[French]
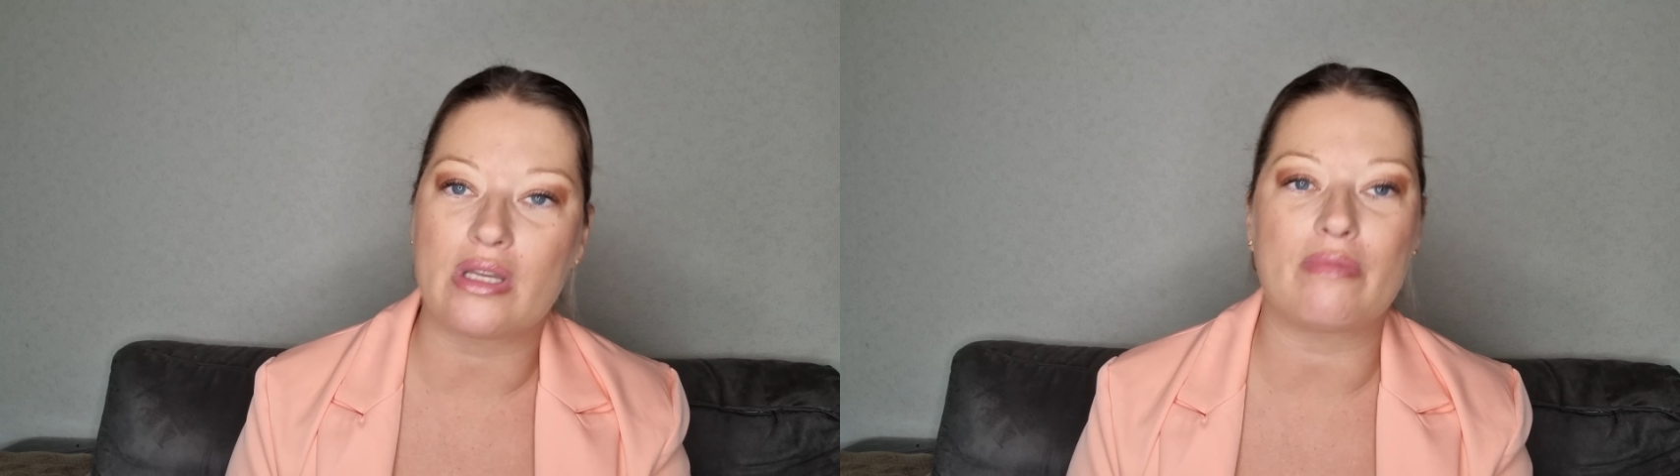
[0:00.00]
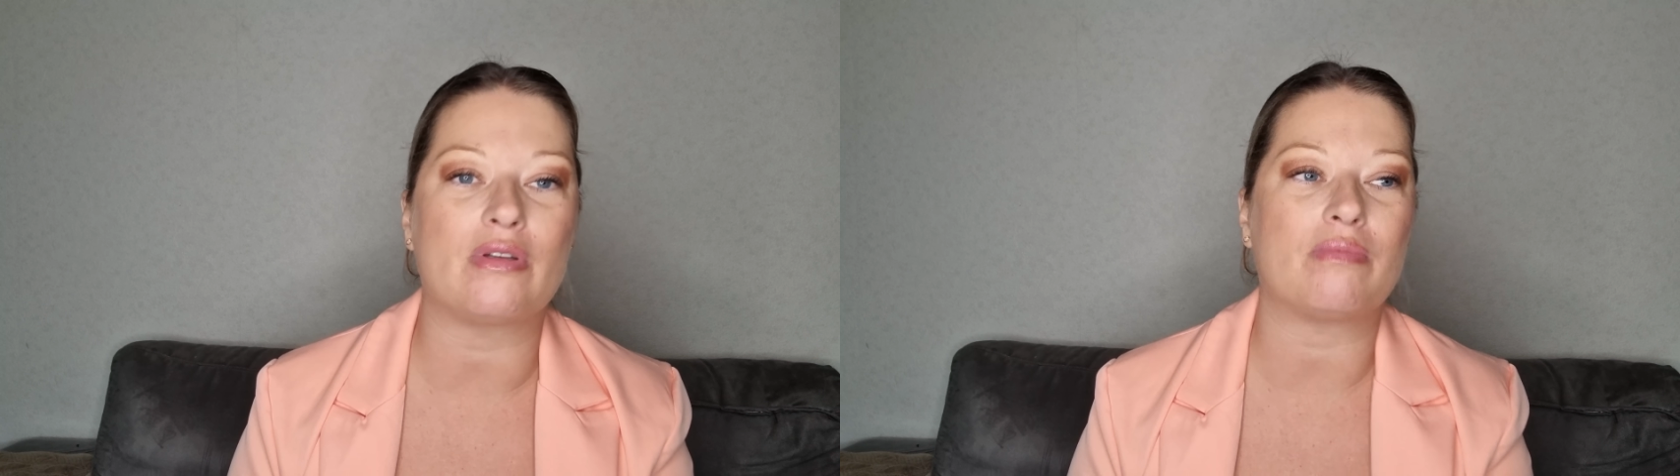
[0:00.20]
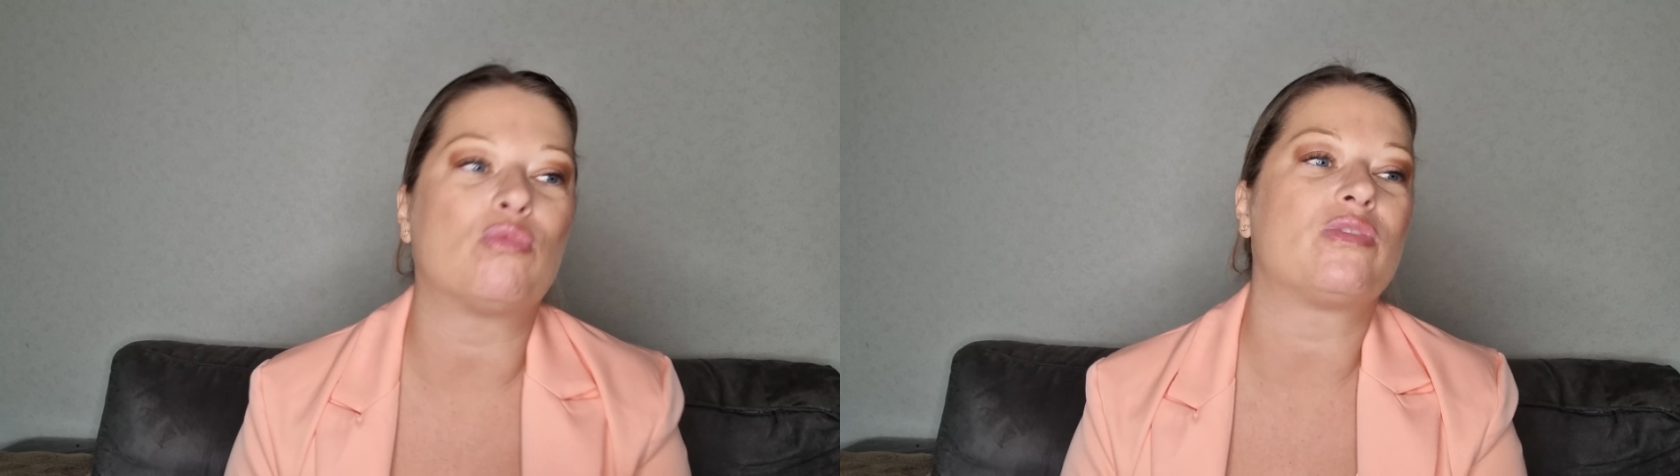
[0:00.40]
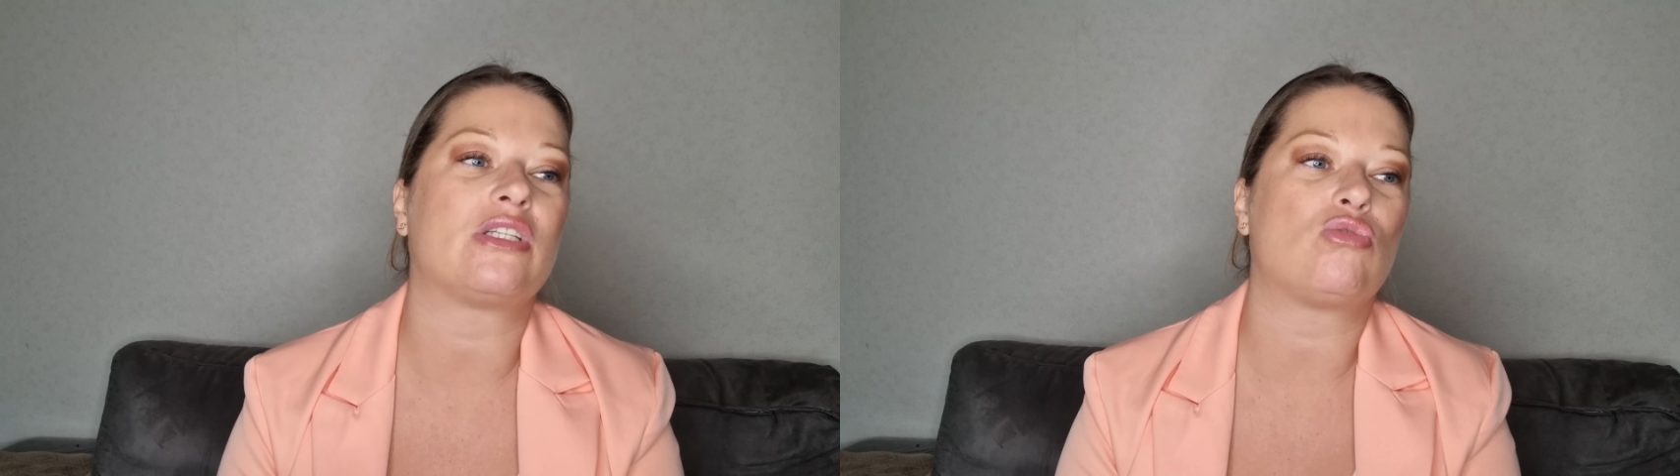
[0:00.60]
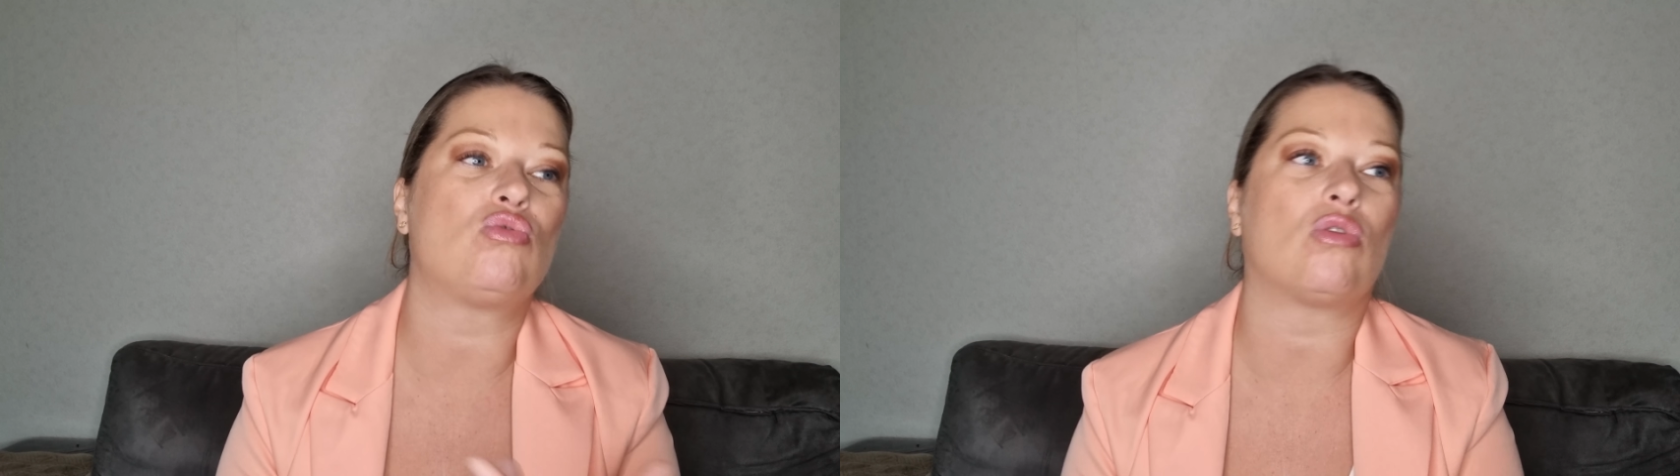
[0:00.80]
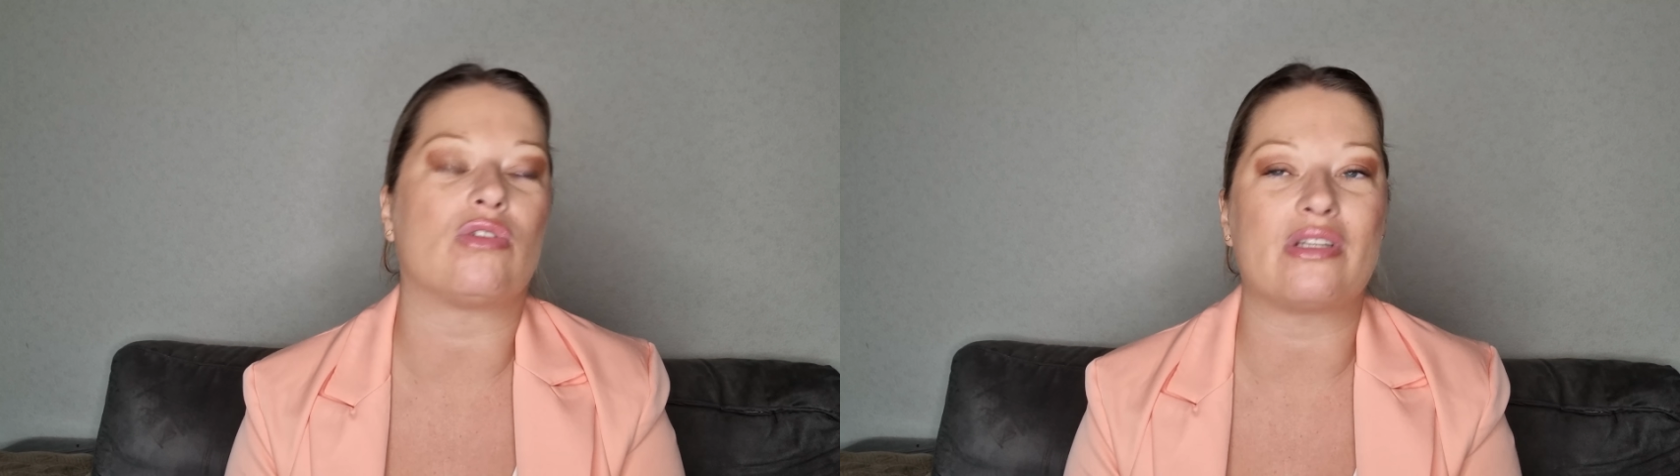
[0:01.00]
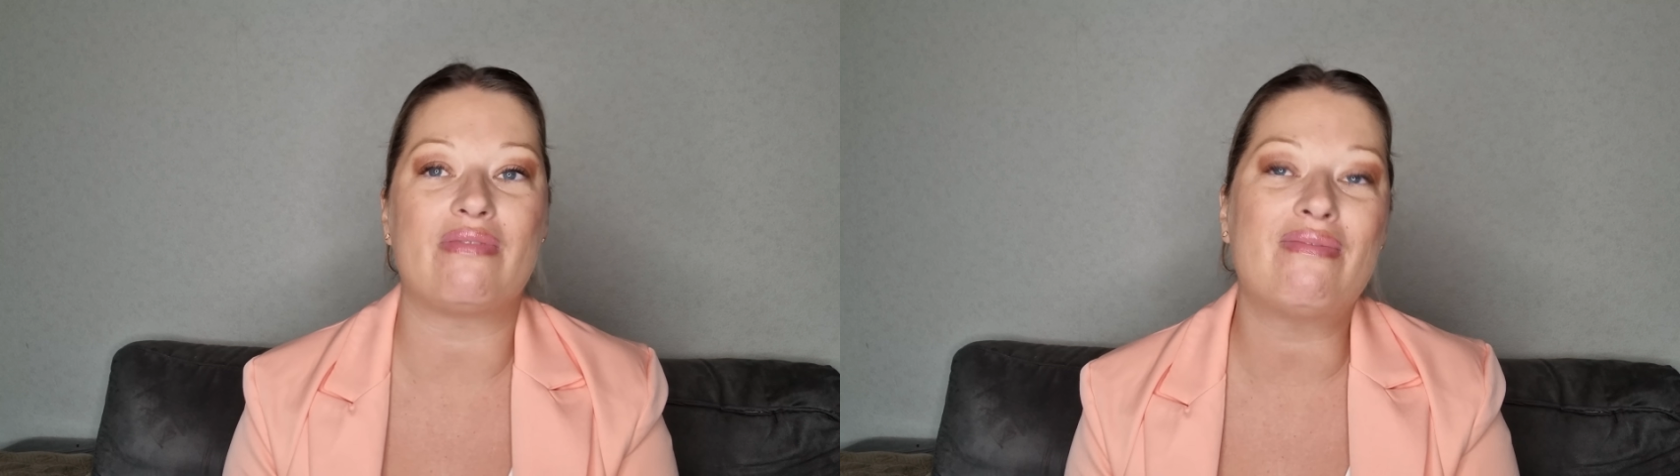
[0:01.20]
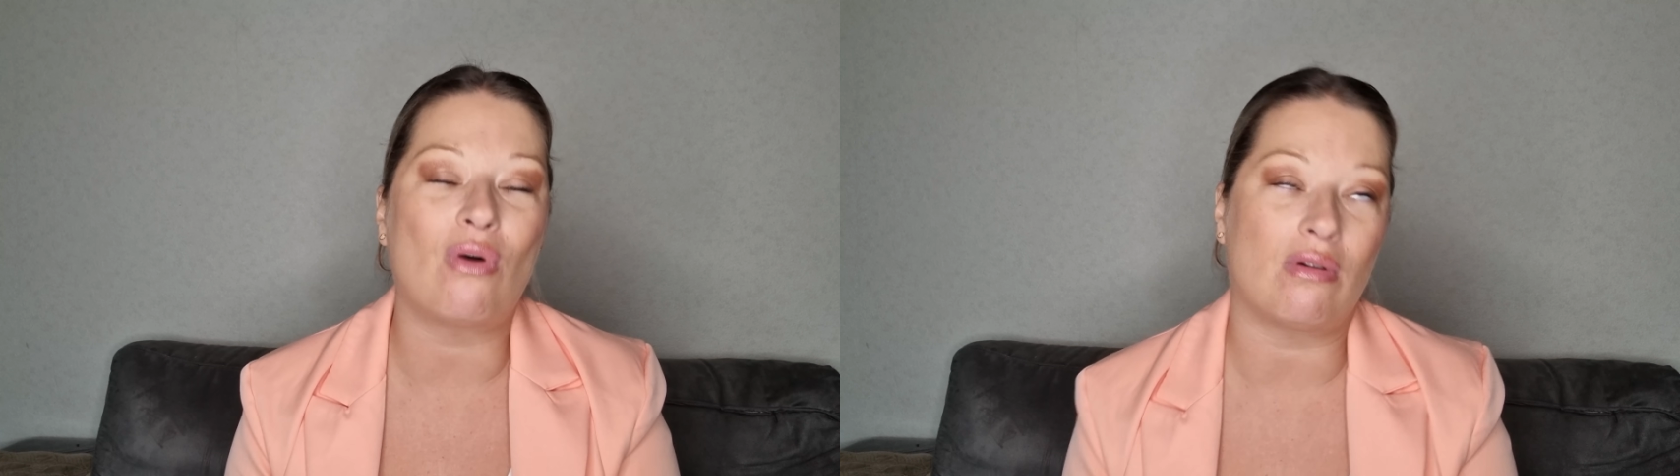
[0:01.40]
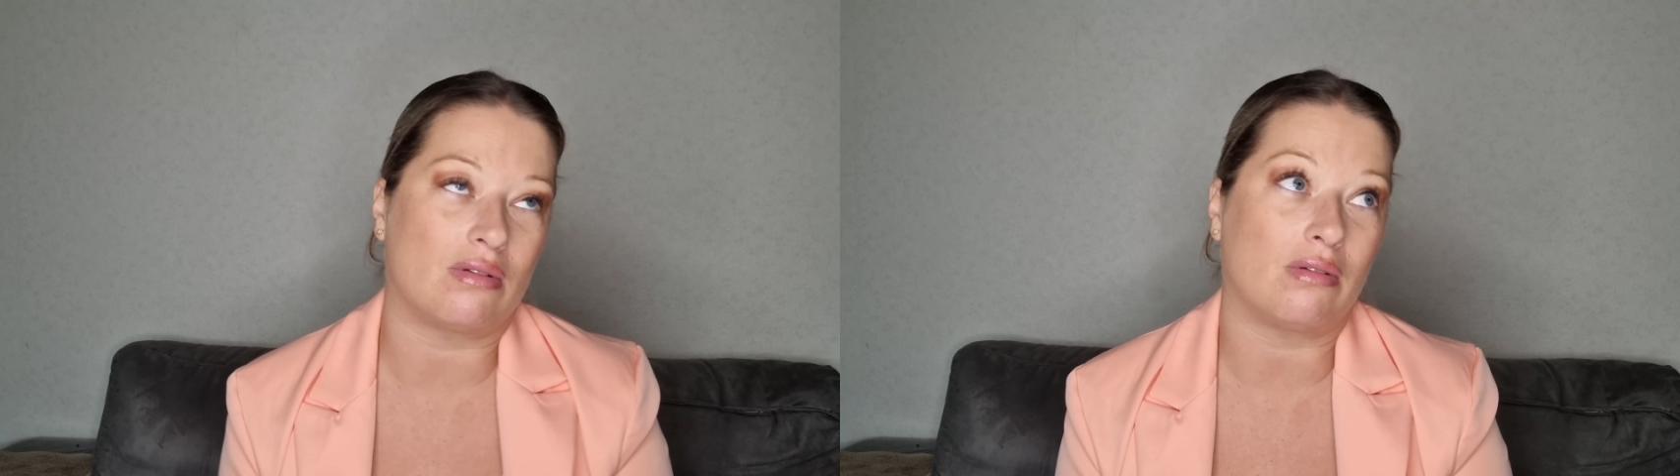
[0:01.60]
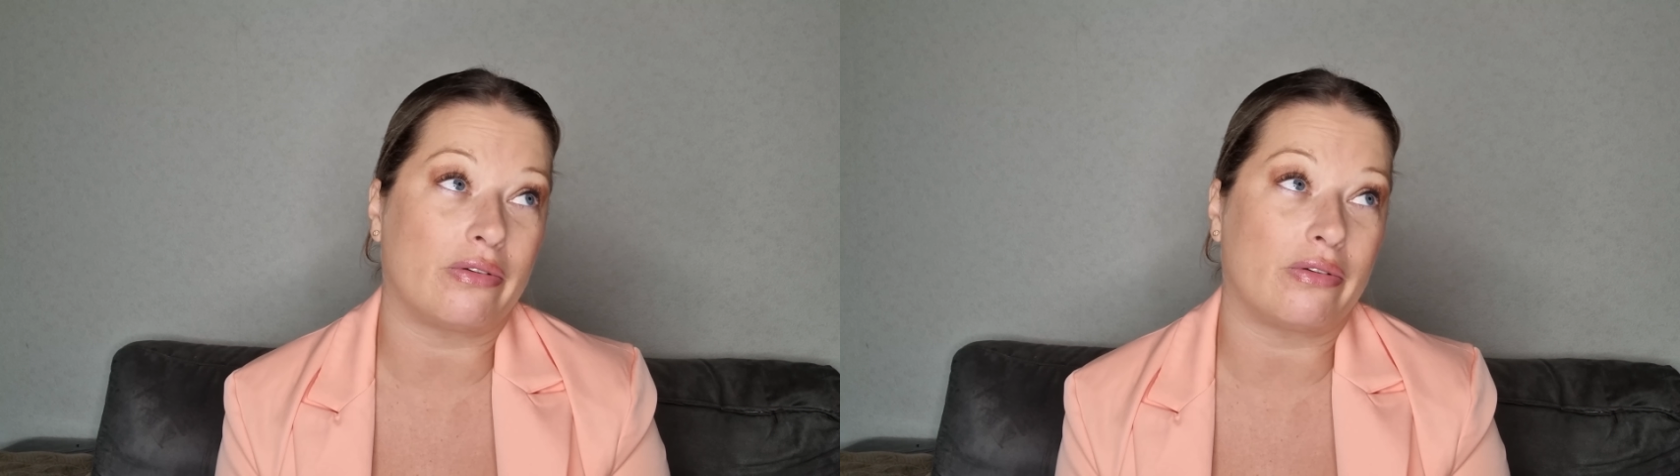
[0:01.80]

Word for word: Et bon, c'est sûr, c'est vivant.